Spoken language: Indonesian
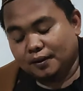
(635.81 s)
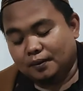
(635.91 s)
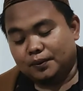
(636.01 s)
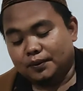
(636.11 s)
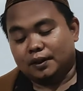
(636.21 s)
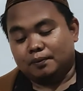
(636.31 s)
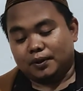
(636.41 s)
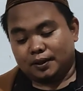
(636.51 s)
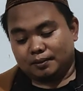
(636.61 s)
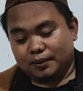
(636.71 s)
namun tak
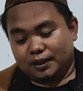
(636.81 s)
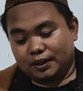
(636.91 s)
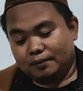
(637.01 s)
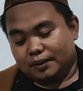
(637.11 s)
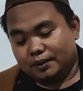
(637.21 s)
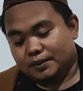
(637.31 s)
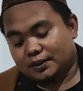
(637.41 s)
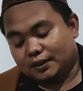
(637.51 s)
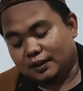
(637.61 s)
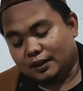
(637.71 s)
apalin bahaya mana
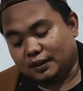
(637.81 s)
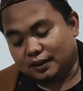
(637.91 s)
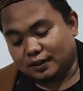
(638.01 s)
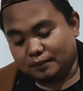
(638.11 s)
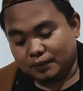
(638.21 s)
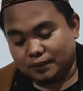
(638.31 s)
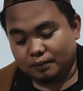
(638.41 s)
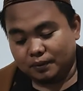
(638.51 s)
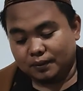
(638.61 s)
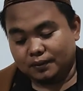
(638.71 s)
bisa didatangan
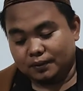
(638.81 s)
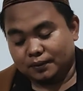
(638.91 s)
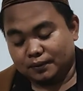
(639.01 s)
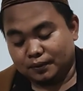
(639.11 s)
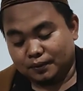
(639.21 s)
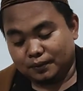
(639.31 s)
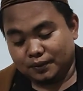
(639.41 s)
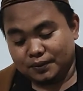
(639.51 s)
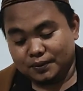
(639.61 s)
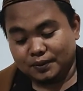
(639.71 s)
mau bedo gitu nah naon
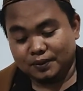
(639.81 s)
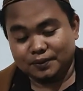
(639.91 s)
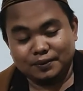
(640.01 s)
nah, so